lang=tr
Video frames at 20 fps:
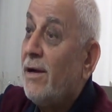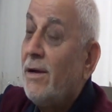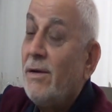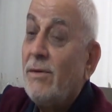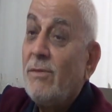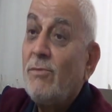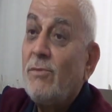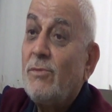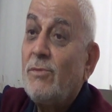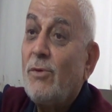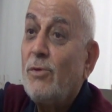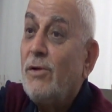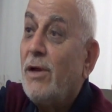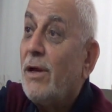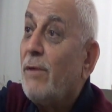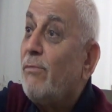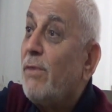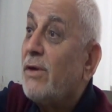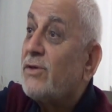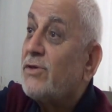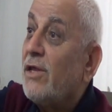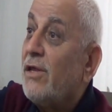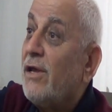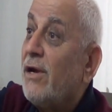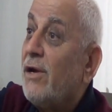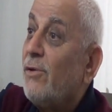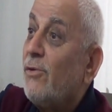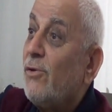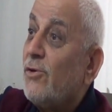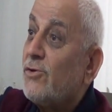Onlar başkalarına
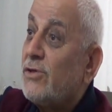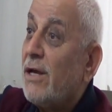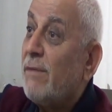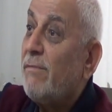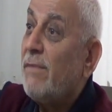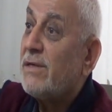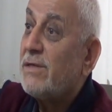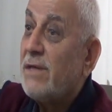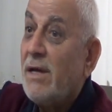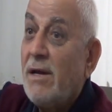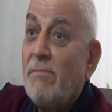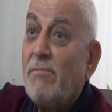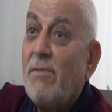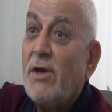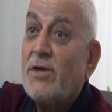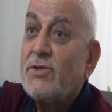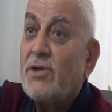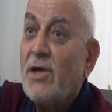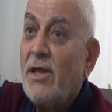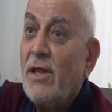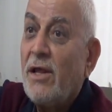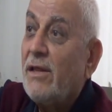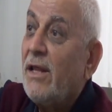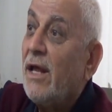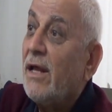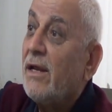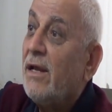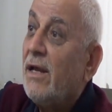göstermez. Başkalarından,